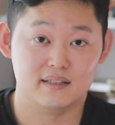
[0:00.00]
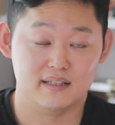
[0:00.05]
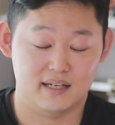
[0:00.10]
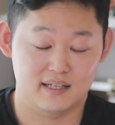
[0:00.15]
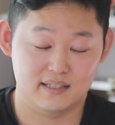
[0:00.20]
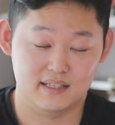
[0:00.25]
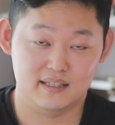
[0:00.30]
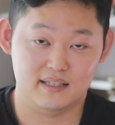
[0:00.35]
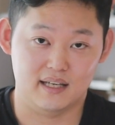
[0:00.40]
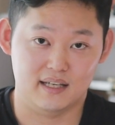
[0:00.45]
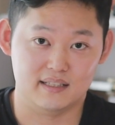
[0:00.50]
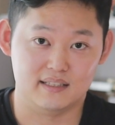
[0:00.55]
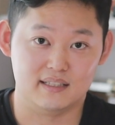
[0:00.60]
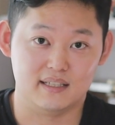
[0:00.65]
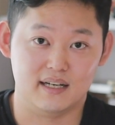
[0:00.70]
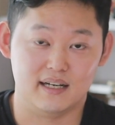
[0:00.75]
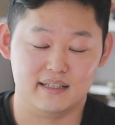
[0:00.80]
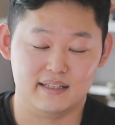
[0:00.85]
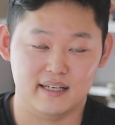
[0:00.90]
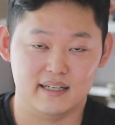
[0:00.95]

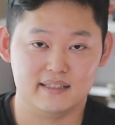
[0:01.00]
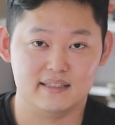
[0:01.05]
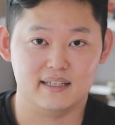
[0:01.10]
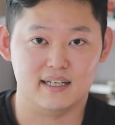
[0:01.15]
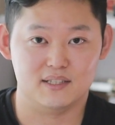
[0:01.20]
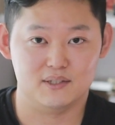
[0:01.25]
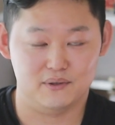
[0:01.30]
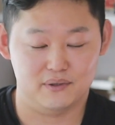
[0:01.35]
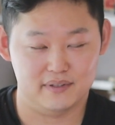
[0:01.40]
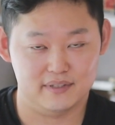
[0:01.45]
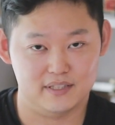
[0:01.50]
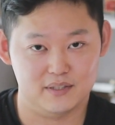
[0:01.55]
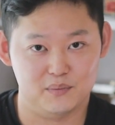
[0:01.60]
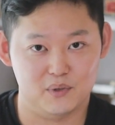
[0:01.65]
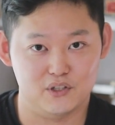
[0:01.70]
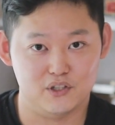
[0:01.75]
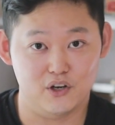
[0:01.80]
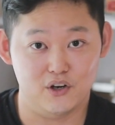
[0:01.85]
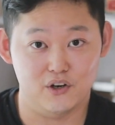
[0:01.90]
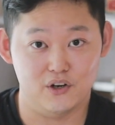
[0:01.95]
다재다능한 향을 가지고
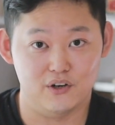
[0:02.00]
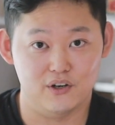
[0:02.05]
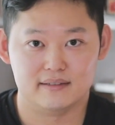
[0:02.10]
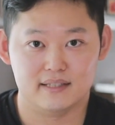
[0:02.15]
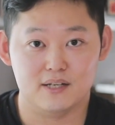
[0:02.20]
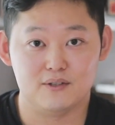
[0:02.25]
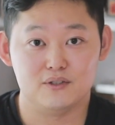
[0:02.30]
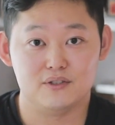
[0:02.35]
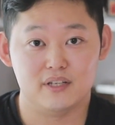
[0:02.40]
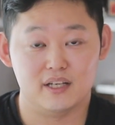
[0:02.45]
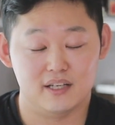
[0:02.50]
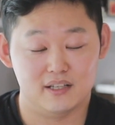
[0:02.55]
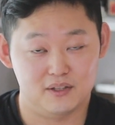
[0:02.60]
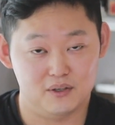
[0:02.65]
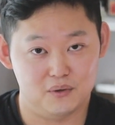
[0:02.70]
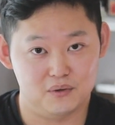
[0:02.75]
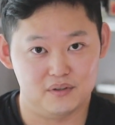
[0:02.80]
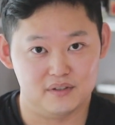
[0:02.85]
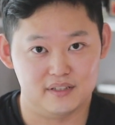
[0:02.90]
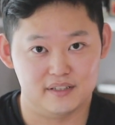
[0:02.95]
있으면서 살구색이
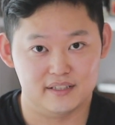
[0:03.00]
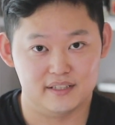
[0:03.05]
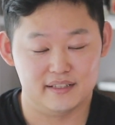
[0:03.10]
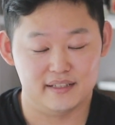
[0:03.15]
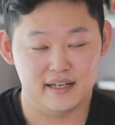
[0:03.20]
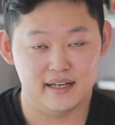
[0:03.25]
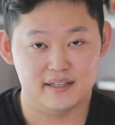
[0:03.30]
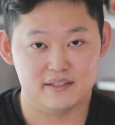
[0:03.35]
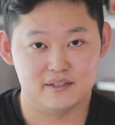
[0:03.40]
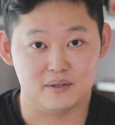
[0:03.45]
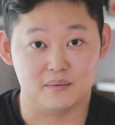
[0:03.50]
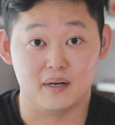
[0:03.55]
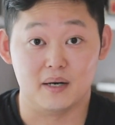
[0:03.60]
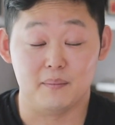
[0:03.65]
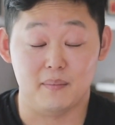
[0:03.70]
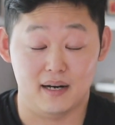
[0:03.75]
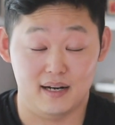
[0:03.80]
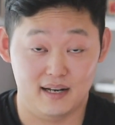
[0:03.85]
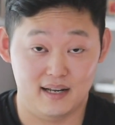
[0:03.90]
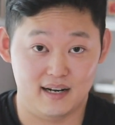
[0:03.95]
떠오르는 듯한
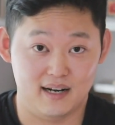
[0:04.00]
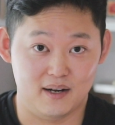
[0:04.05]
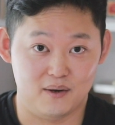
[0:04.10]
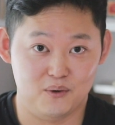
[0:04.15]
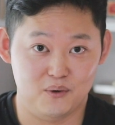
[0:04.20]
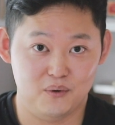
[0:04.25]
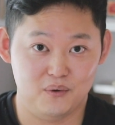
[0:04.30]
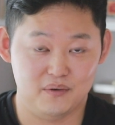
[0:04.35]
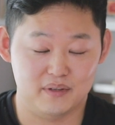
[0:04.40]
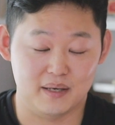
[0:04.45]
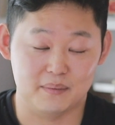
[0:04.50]
정말 발랄하고